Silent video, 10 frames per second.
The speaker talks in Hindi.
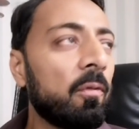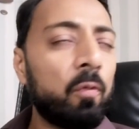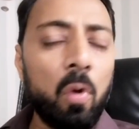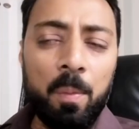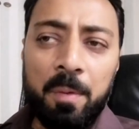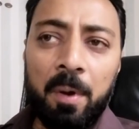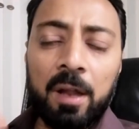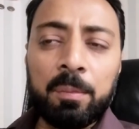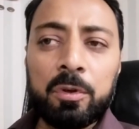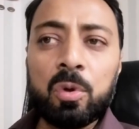वो भी बाद
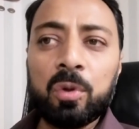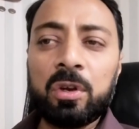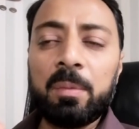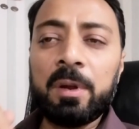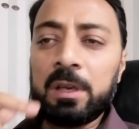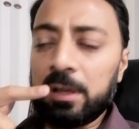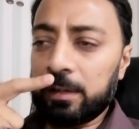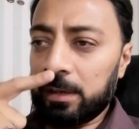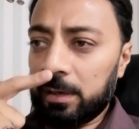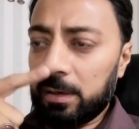में जोंसरे बन
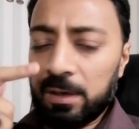जाते थे